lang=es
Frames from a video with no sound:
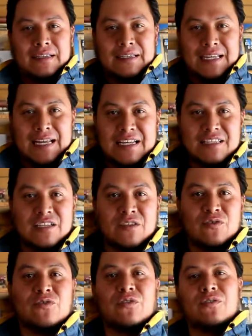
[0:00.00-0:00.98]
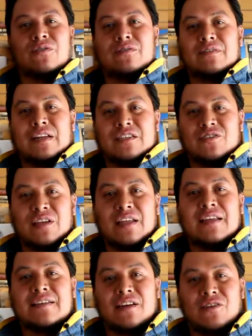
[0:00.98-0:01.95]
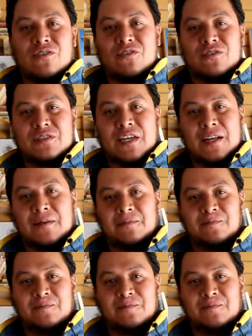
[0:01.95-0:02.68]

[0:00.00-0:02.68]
del Instituto Nacional de Desarrollo Social,